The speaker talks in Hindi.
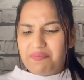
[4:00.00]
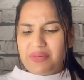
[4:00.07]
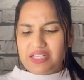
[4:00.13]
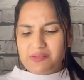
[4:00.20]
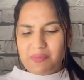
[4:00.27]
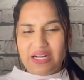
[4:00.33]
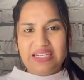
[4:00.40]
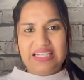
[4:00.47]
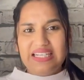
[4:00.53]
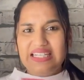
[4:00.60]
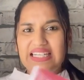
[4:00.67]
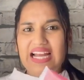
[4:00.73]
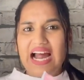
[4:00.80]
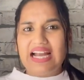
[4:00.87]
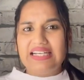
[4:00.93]
बेस्ट पार्ट ये
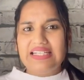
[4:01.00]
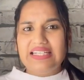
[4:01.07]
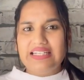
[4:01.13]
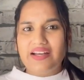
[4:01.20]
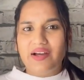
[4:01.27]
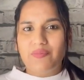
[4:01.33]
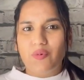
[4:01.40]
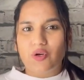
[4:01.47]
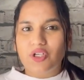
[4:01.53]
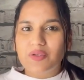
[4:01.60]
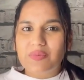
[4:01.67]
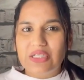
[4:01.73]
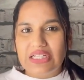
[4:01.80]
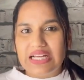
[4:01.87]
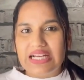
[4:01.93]
की हैंडी है
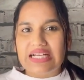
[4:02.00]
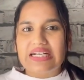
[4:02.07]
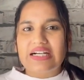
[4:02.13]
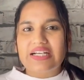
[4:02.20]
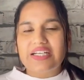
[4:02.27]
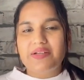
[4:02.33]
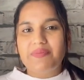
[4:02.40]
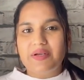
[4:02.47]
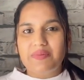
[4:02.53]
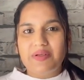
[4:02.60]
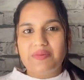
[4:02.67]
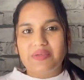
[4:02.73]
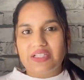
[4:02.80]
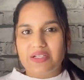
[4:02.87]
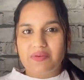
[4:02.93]
पोर्टेबल है कहीं पे भी
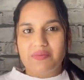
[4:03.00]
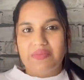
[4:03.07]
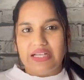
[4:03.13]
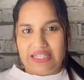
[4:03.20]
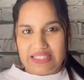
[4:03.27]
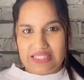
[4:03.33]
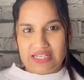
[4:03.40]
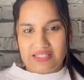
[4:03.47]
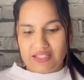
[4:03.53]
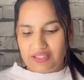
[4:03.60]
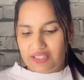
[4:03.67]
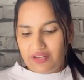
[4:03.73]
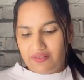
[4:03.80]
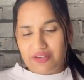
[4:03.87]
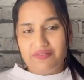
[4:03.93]
मतलब हम लेके जा
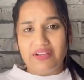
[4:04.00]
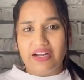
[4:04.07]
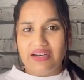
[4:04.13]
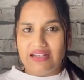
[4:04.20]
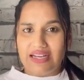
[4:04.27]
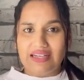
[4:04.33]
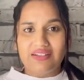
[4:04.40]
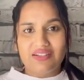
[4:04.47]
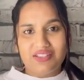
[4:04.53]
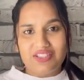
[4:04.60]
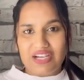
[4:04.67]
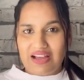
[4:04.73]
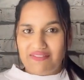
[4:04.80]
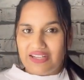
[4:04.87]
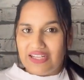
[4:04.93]
सकते हैं वेन वी आर लाइक
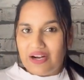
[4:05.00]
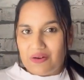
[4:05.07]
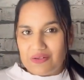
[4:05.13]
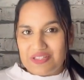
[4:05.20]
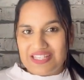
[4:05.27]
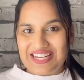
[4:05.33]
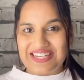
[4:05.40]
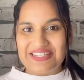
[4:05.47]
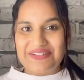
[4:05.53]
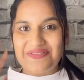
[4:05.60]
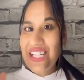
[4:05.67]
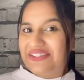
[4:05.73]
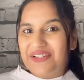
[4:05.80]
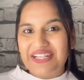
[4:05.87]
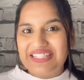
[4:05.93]
ट्रेवलिंग आउट
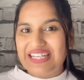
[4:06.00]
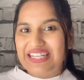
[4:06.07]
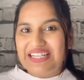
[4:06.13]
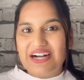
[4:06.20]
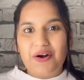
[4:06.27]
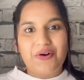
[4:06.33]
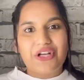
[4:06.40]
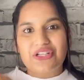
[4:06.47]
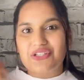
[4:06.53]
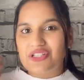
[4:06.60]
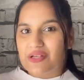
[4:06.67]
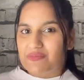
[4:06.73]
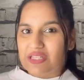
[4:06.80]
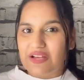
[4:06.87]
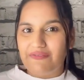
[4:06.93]
ये तो एक तरीका हो गया जो
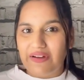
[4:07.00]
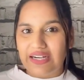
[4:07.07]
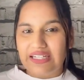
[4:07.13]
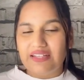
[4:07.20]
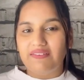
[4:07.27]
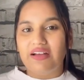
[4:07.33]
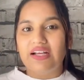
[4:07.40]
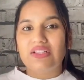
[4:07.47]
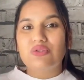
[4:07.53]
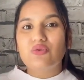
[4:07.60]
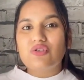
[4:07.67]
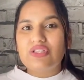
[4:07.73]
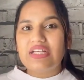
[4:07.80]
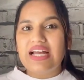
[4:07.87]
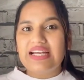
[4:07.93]
सबसे इफेक्टिव है
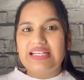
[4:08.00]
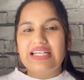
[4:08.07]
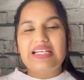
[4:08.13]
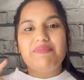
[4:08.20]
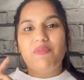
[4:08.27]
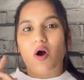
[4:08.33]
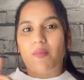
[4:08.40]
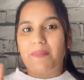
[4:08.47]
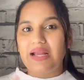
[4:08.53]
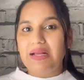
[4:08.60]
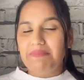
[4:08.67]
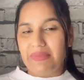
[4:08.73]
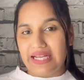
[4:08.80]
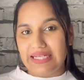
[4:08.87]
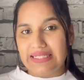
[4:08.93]
दूसरा है कि पॉपिंग
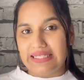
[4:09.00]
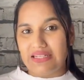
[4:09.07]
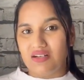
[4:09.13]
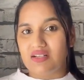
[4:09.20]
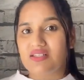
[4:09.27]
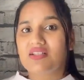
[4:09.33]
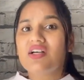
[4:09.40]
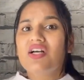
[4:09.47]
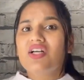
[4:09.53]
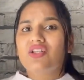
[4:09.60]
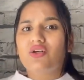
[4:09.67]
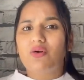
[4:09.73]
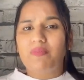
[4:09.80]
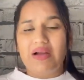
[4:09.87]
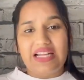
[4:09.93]
पेन किलर्स
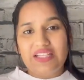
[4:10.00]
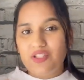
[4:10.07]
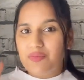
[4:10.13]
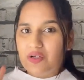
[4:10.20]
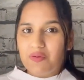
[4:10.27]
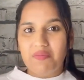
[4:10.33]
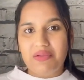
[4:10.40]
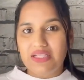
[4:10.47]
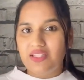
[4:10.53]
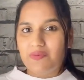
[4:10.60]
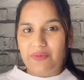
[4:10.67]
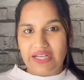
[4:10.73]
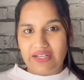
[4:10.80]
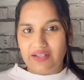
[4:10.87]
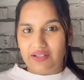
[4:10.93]
तो पहले तो मेरे को बिथ
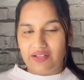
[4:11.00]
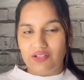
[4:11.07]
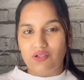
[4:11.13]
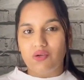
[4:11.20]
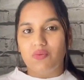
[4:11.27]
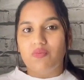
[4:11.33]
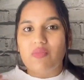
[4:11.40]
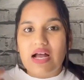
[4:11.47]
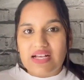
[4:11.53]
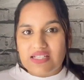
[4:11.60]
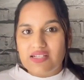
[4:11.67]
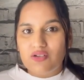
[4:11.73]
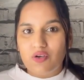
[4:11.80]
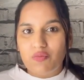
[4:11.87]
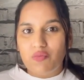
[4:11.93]
ब्रेक करने दो ऐसे
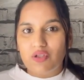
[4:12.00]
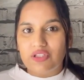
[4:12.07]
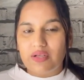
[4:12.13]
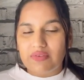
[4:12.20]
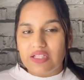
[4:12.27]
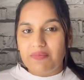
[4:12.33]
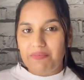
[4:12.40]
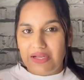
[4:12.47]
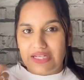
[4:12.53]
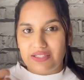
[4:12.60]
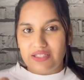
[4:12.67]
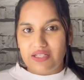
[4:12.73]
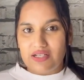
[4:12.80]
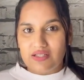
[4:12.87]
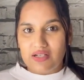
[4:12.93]
लोग बोलते हैं मतलब पेन
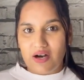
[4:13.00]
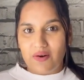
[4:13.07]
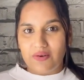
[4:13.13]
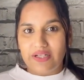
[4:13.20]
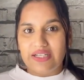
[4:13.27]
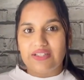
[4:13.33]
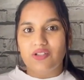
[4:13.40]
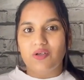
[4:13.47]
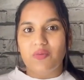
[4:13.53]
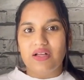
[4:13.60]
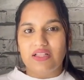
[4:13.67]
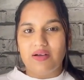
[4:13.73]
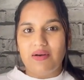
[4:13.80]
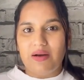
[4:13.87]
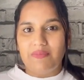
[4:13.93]
किलर्स खाओगे तो
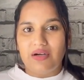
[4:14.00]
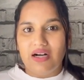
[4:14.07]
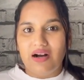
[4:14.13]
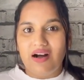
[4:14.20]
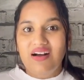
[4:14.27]
मतलब आपका